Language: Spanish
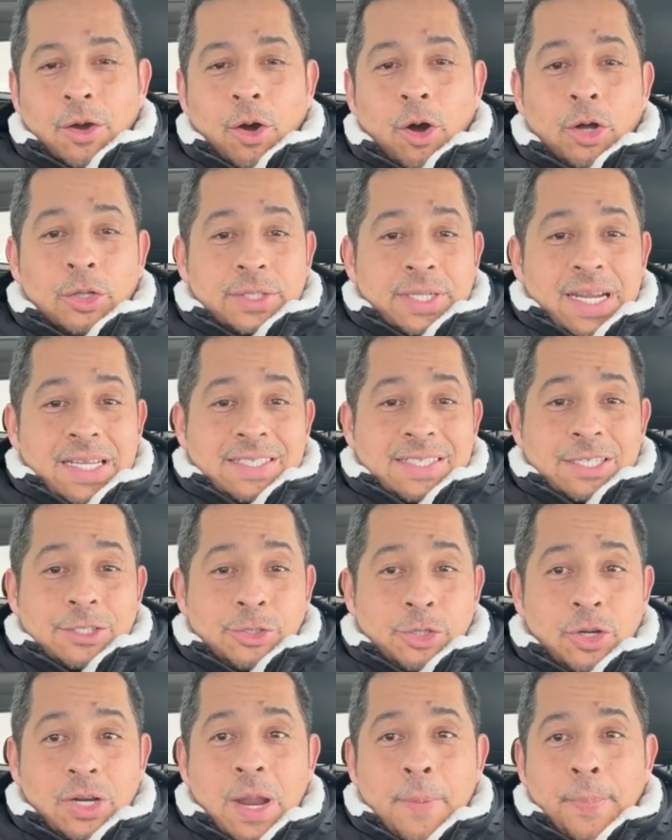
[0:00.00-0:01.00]
Otra
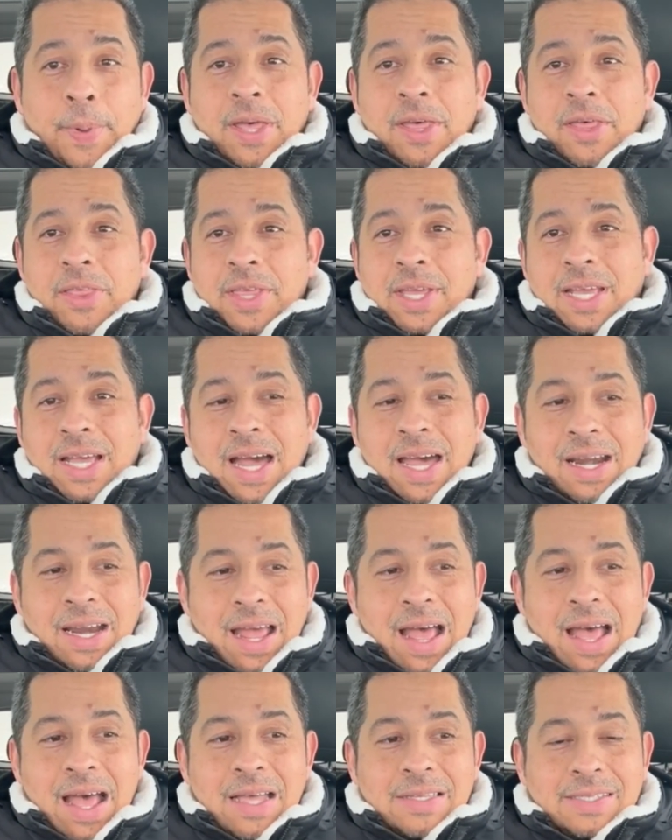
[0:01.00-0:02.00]
sección la puedes dedicar
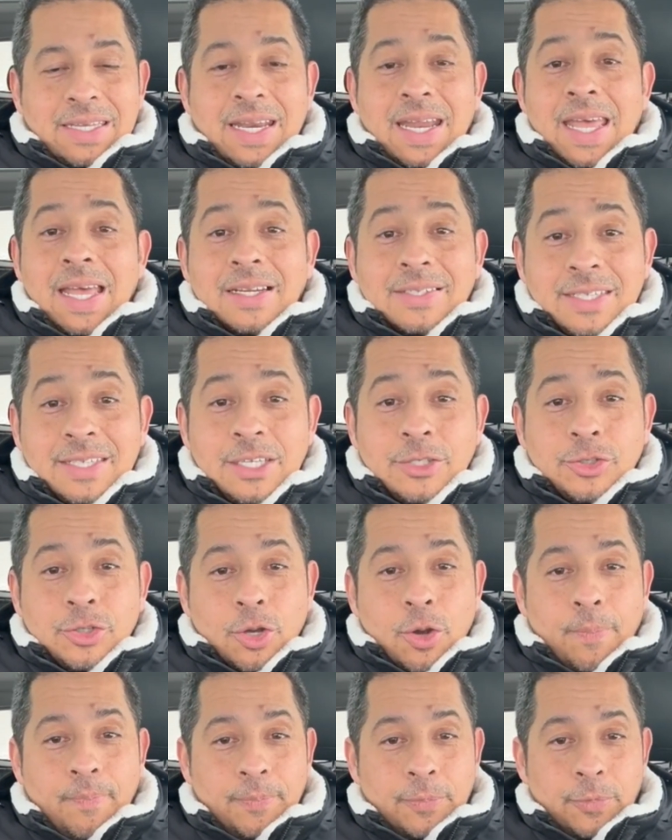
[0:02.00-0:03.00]
a hacer ejercicio.